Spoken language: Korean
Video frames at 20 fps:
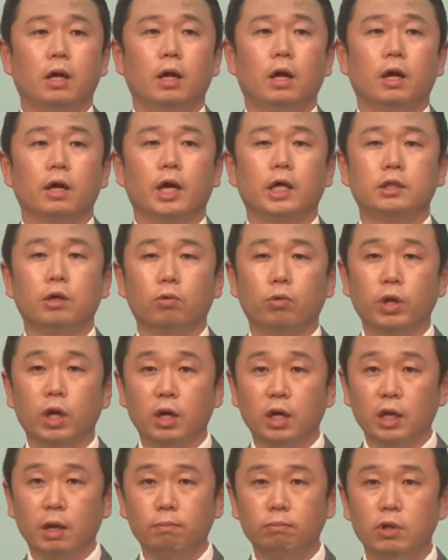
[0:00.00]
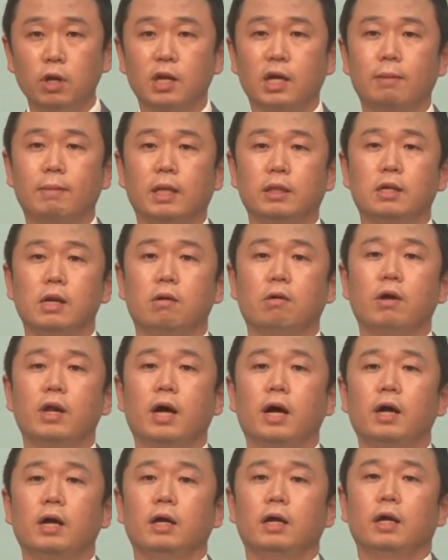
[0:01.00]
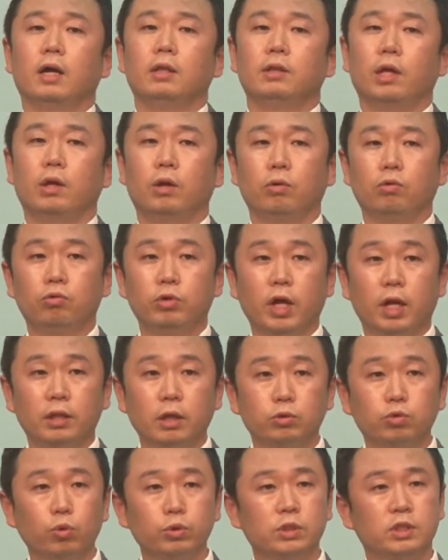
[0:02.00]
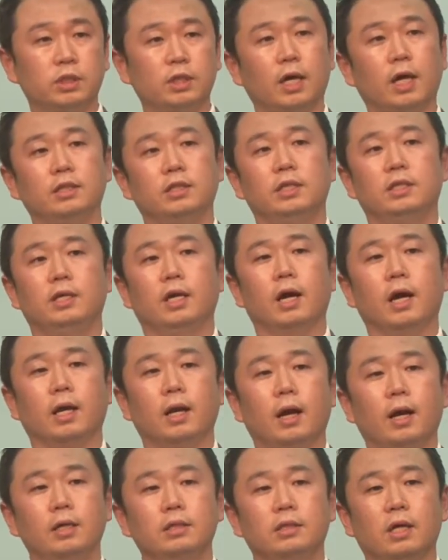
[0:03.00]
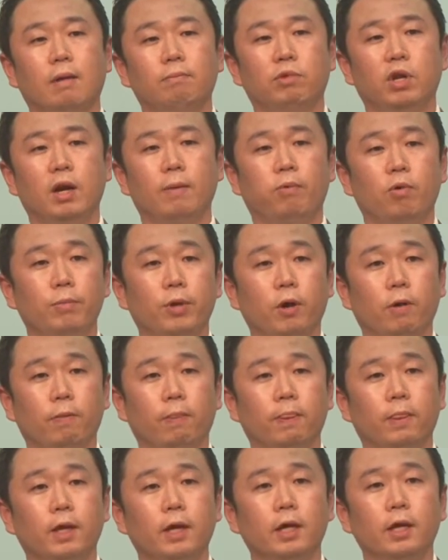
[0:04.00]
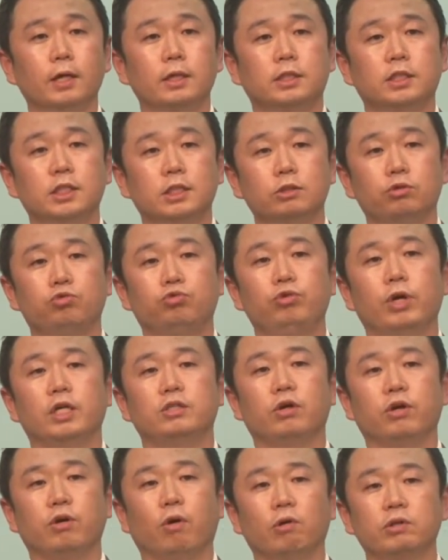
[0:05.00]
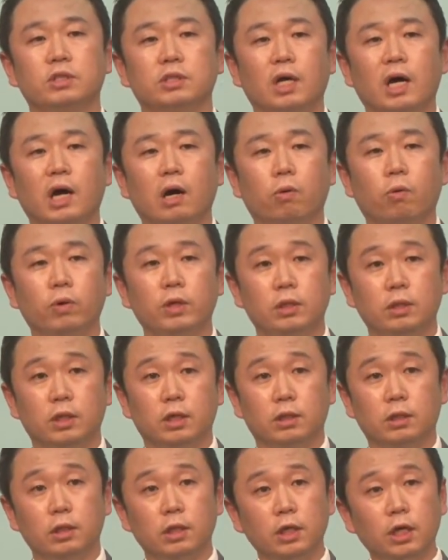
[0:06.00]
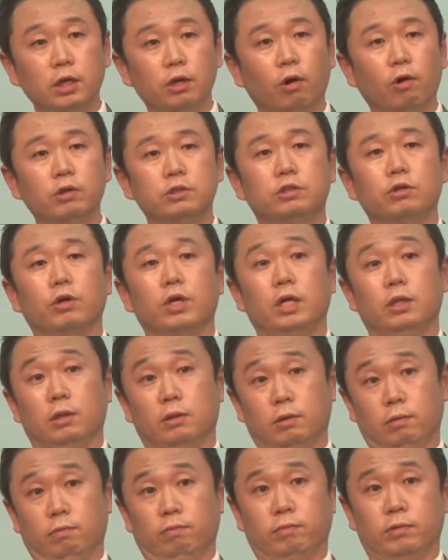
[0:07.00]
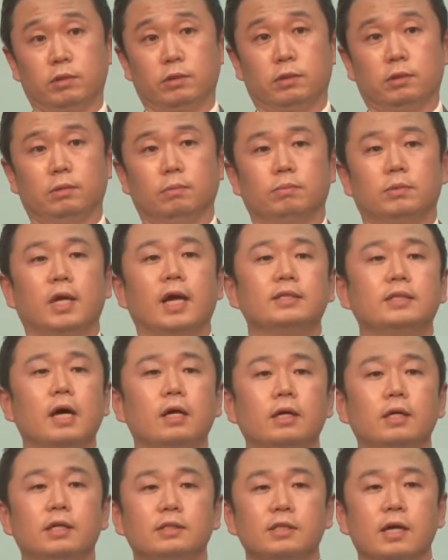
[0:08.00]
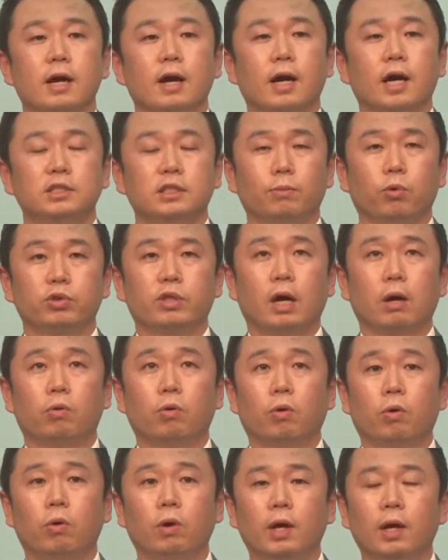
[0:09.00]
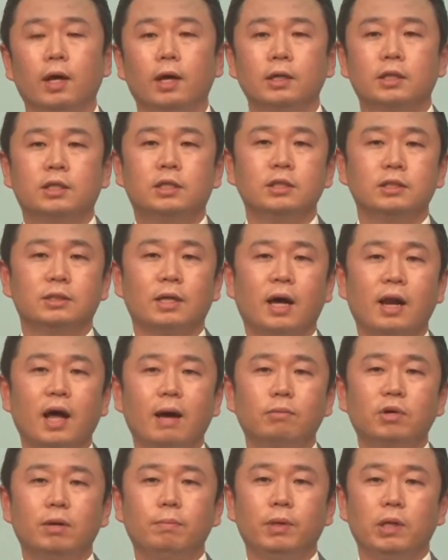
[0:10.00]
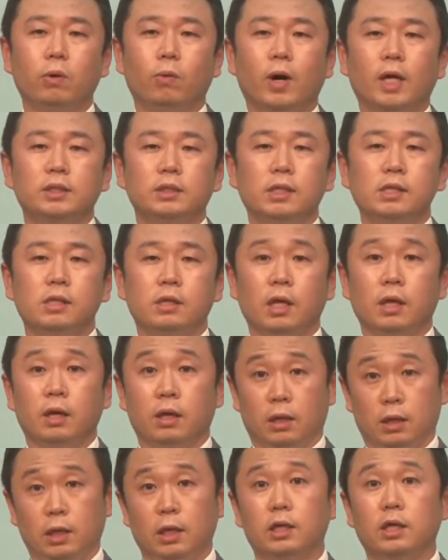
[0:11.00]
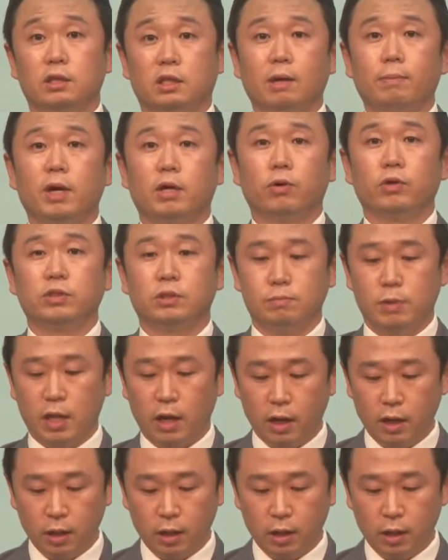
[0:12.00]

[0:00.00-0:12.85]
그래서 우리를 힘들게 만들거나 때는 우리한테 좋지 않은 이야기를 하는 사람들을 보면 그 뒤에서 역사하고 있는 이 영적인 음, 대상을 생각하지 못하고 그 사람을 미워하는 일들이 있기 때문에 그렇습니다.